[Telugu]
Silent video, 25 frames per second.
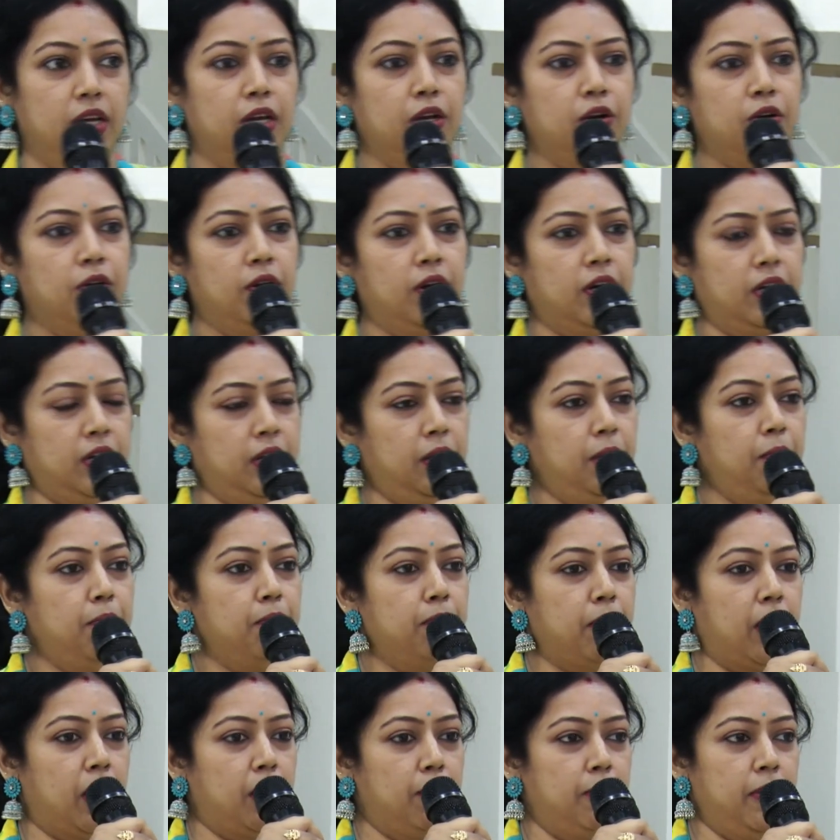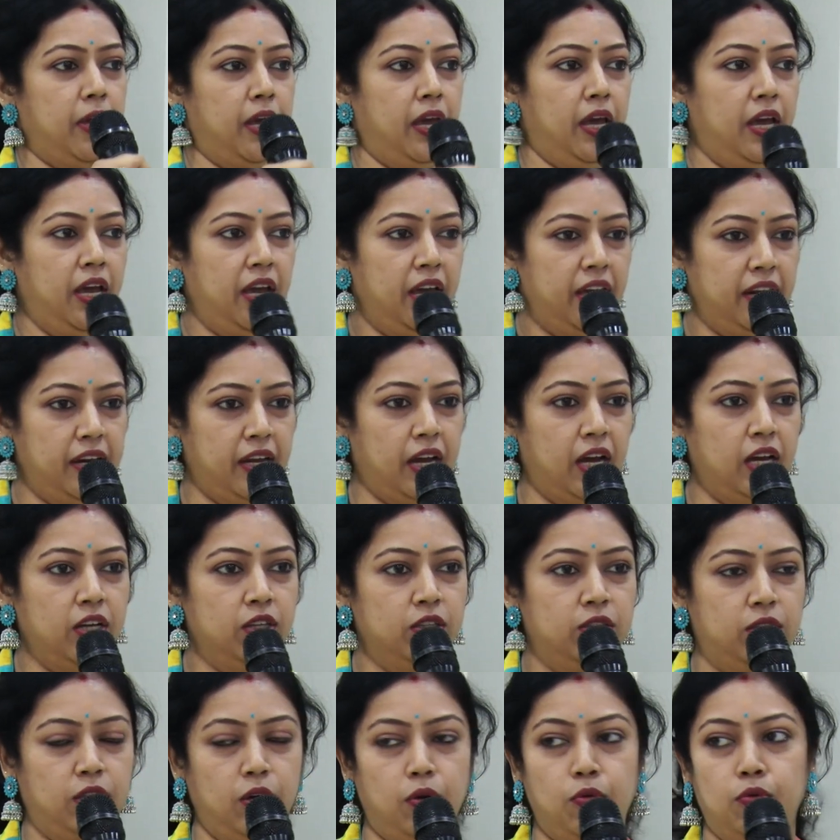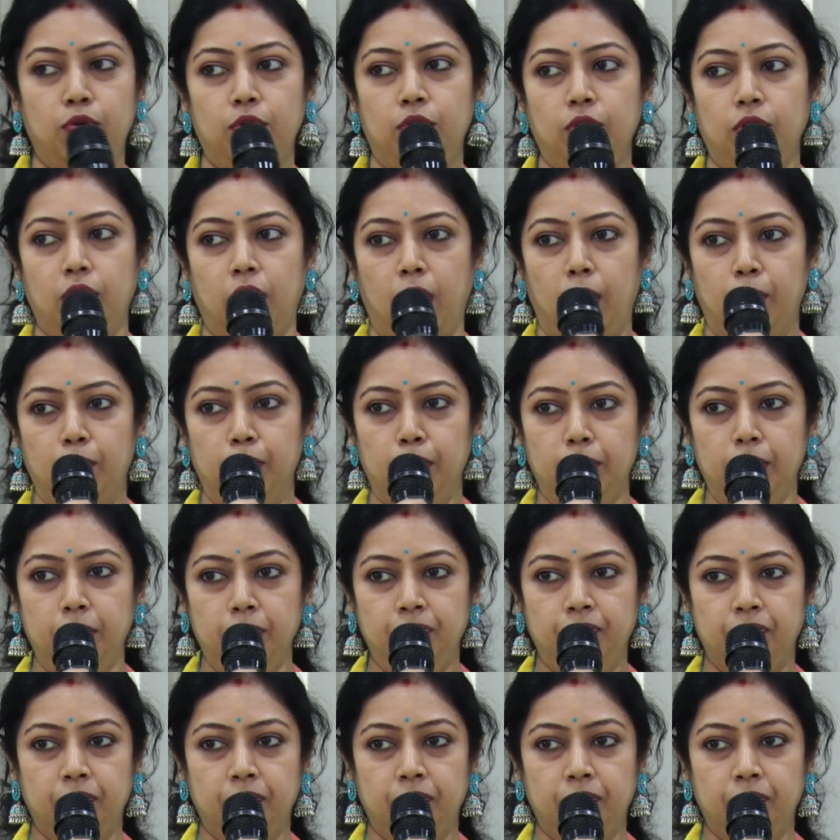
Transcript: ఇంకొకటి మనం ఏ ఏరియా అయితే ఉంటున్నామో